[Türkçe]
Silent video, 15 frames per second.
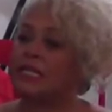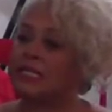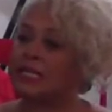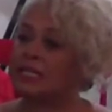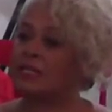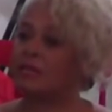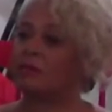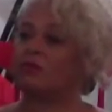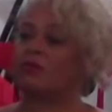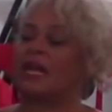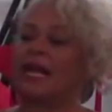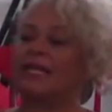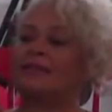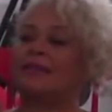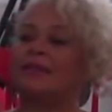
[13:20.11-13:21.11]
nasıl
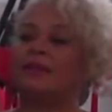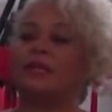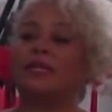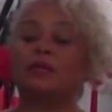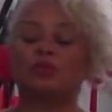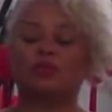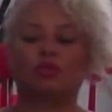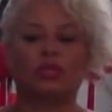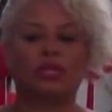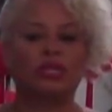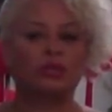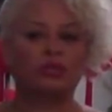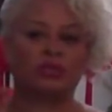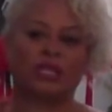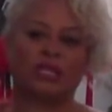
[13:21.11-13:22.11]
düzeltilebilir
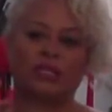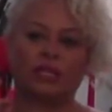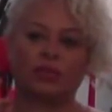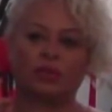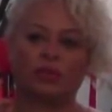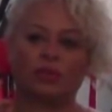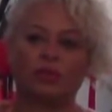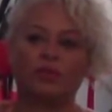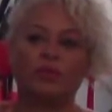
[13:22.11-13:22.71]
soruların üzerine durun.